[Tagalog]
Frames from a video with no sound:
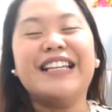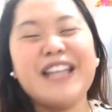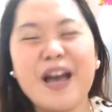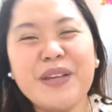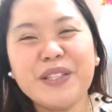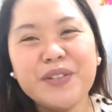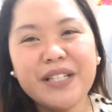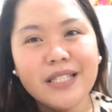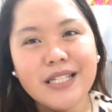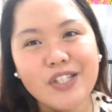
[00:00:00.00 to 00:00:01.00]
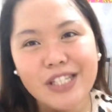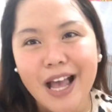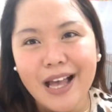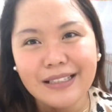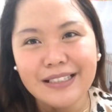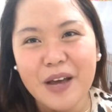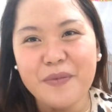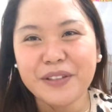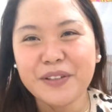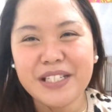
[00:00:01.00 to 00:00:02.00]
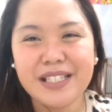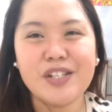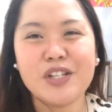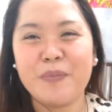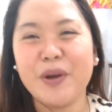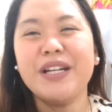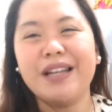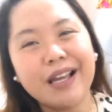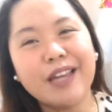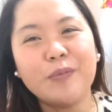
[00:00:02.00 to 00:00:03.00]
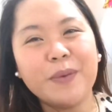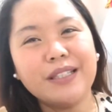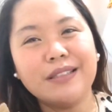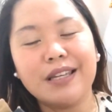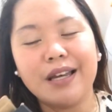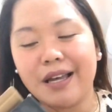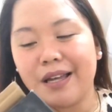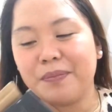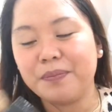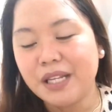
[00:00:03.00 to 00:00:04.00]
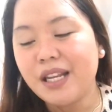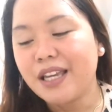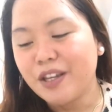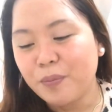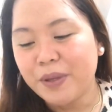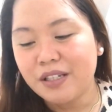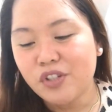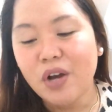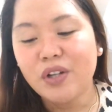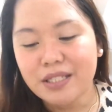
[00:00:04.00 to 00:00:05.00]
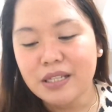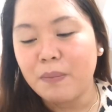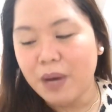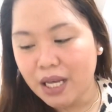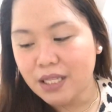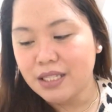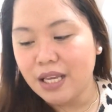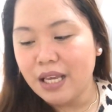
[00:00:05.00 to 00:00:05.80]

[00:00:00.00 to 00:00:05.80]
ginamit ko na din siya. Ginamit ko na din siya. Pero nilagay ko pa din sa... Nilagay ko pa din siya ulit sa box.